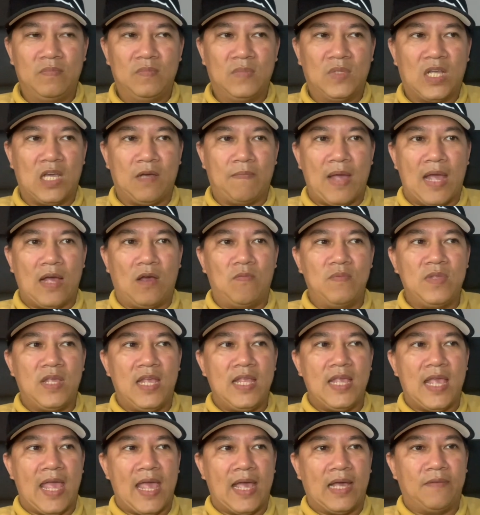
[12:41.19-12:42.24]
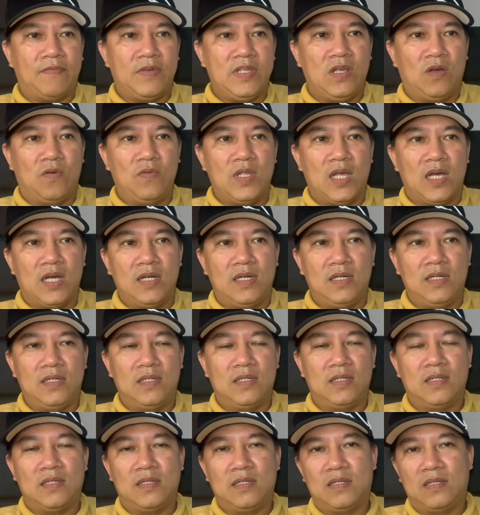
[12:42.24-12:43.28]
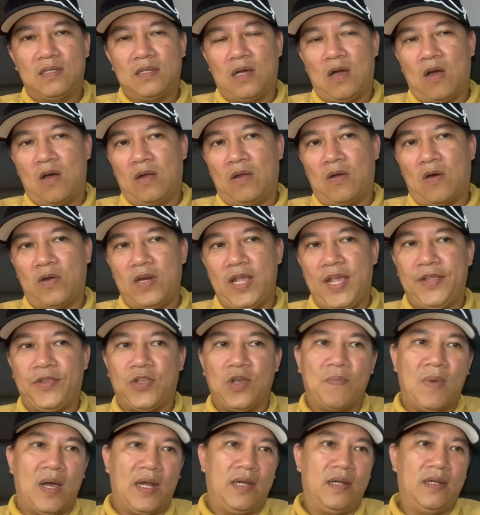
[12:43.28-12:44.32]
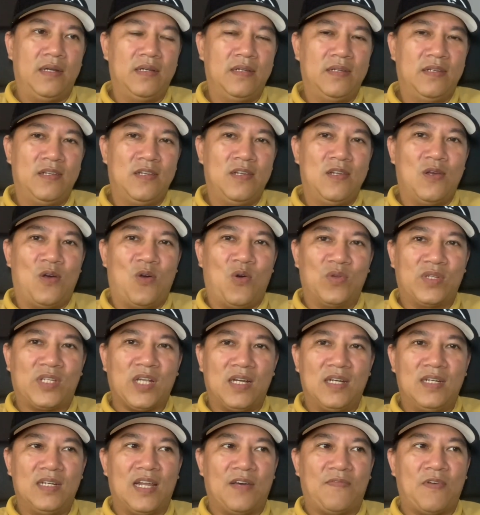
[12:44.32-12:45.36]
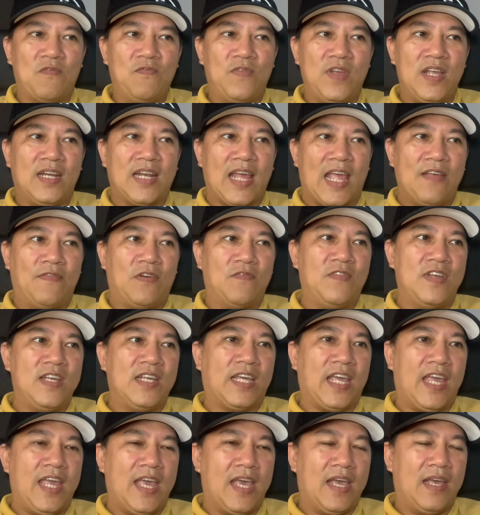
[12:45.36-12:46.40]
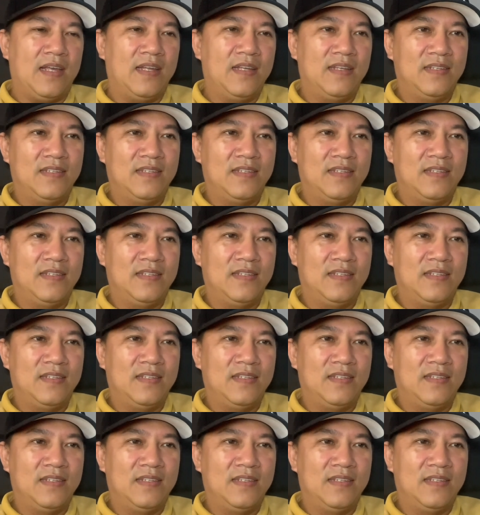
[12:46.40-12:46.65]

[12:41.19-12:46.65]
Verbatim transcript: các bạn cũng dễ dàng ví dụ như họ, họ điện cho mình họ xưng là phóng viên này phóng viên kia